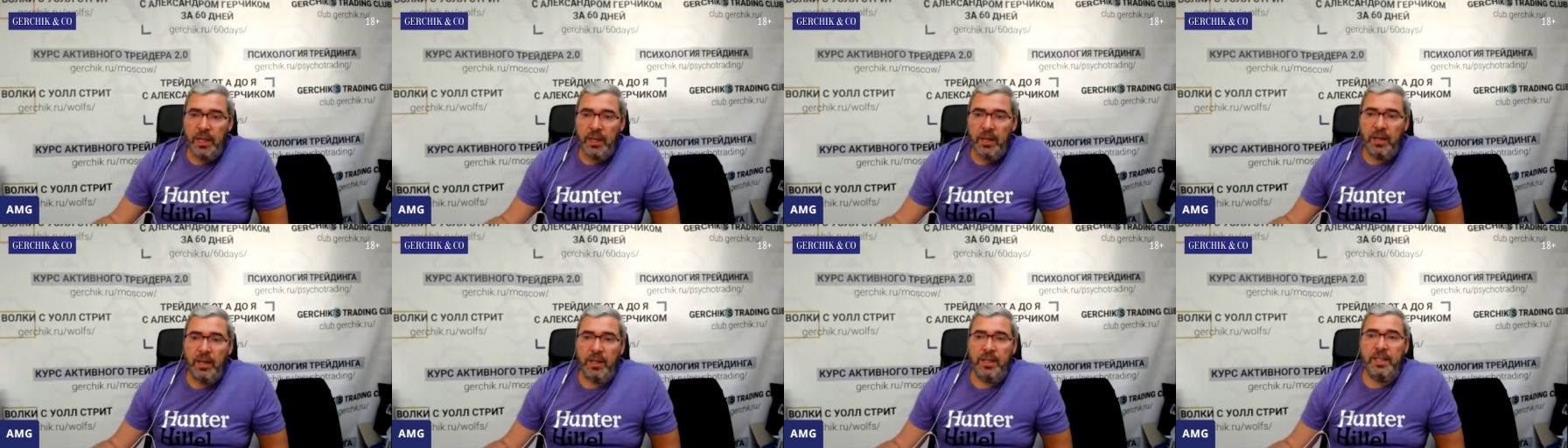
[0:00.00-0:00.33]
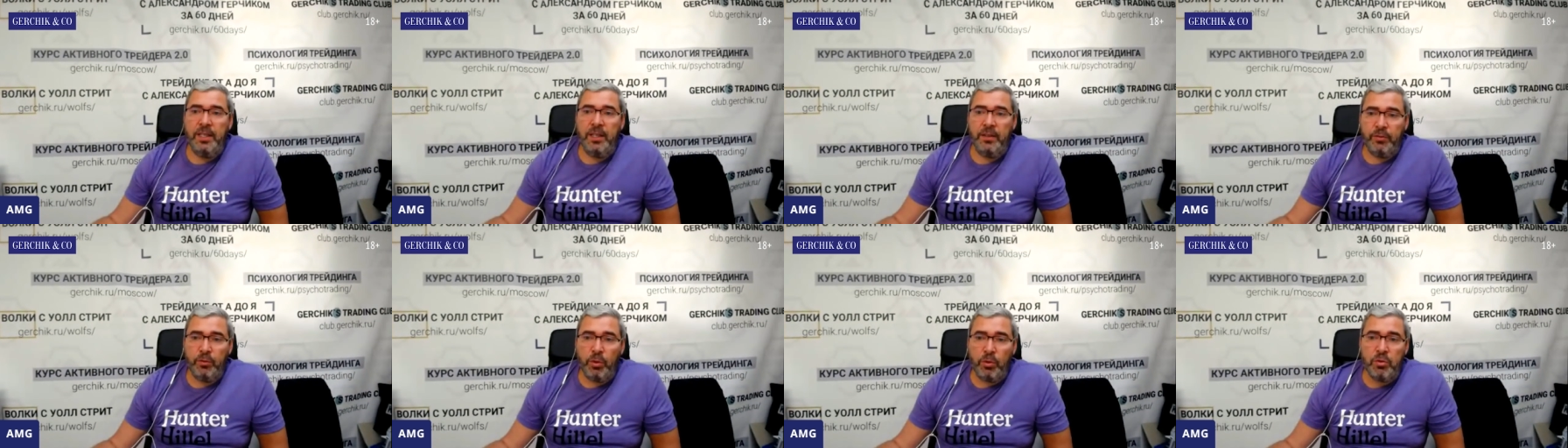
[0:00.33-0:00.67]
А,
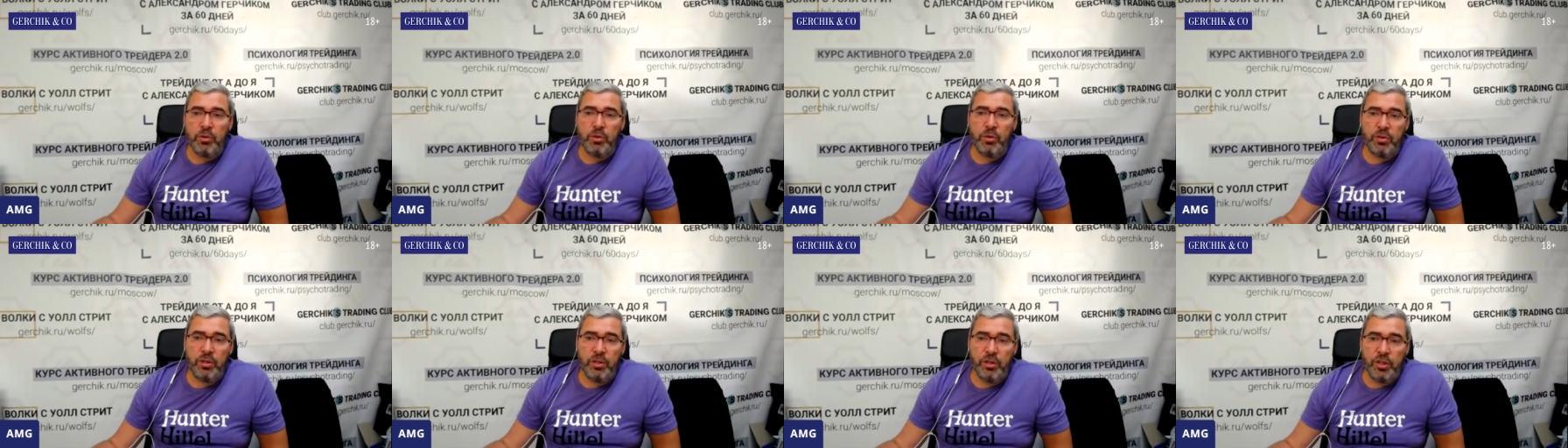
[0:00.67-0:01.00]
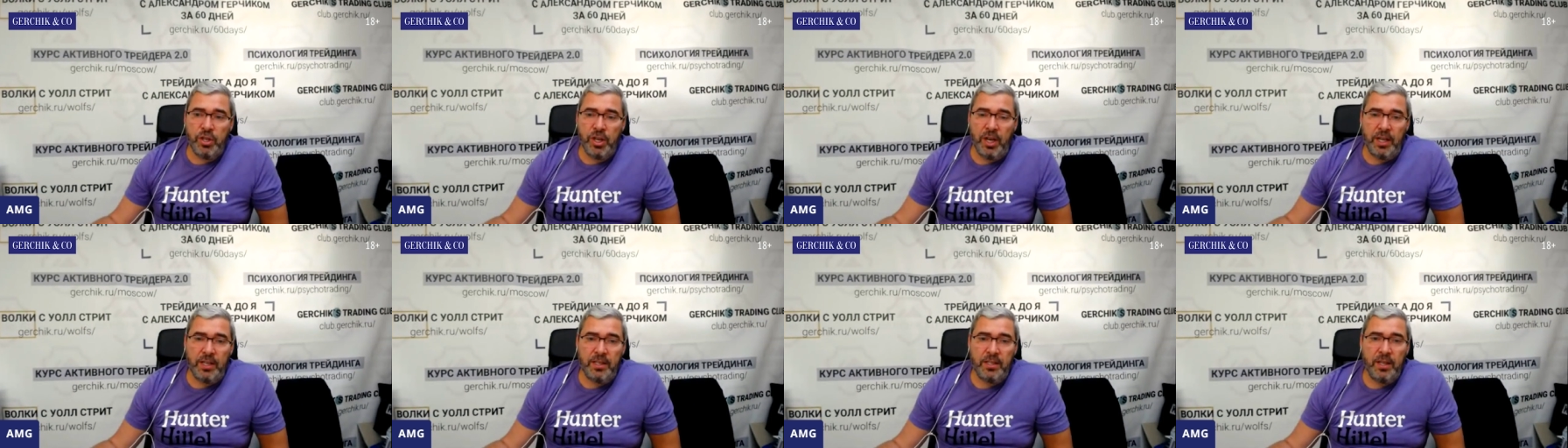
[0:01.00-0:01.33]
дело в том, что
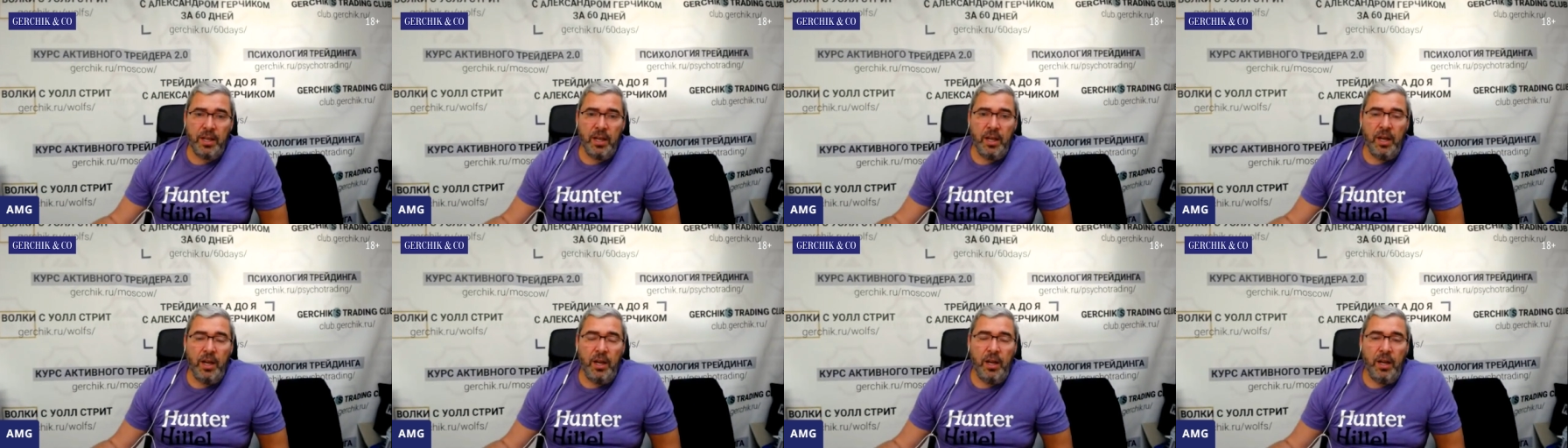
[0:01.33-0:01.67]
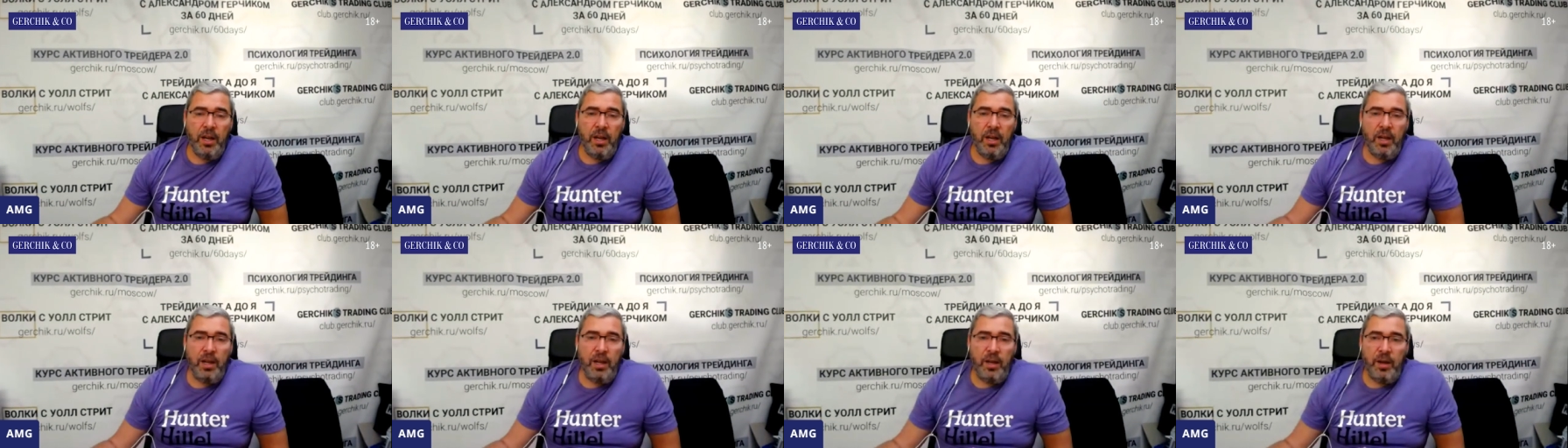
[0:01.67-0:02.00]
сейчас
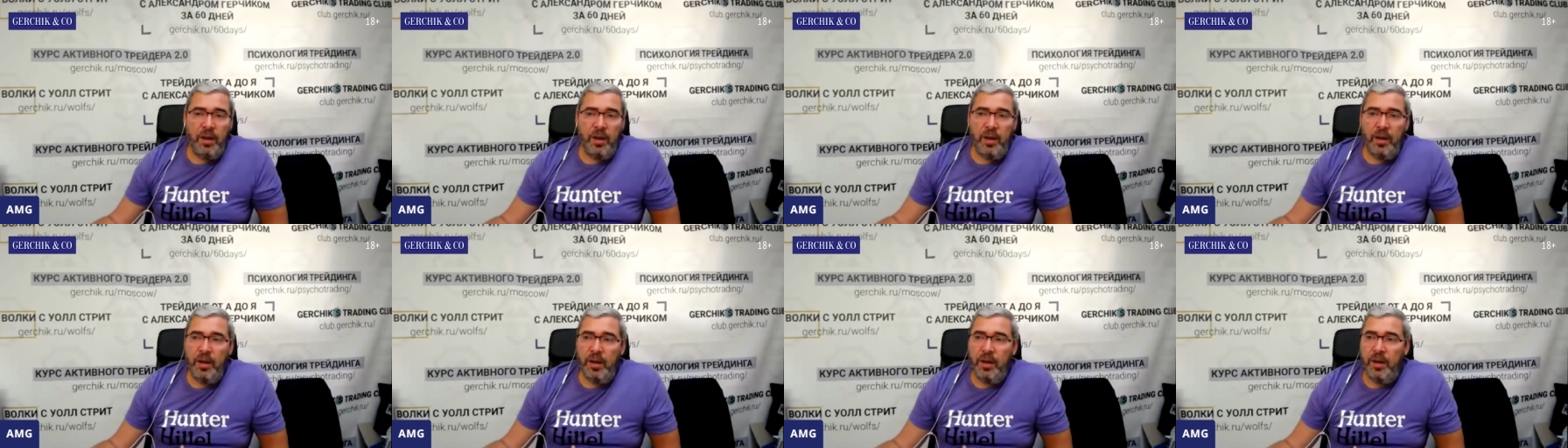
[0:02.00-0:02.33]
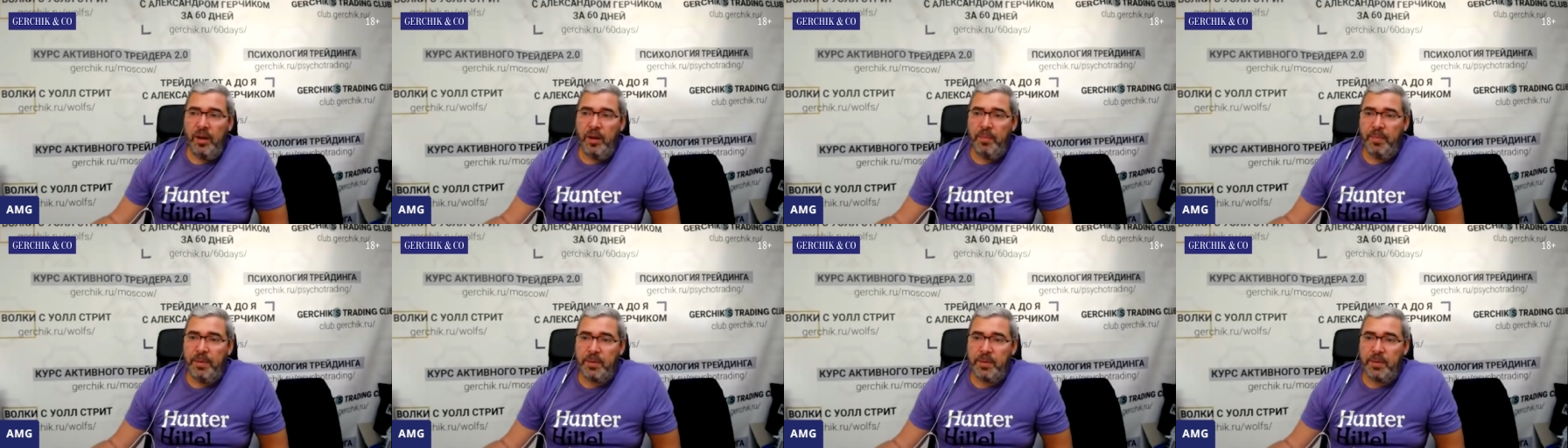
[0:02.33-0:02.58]
а,